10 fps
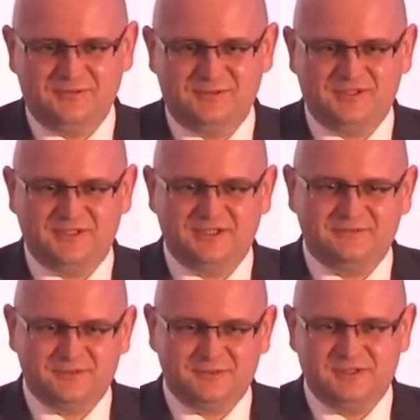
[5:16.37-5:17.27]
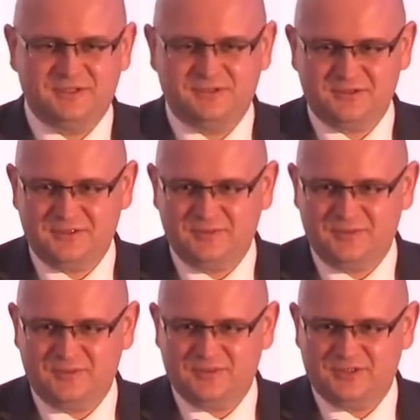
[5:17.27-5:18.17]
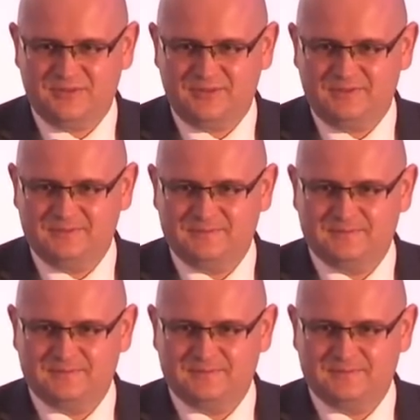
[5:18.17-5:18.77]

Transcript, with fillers: wdrożenia i wyrzucić to, co nie było potrzebne.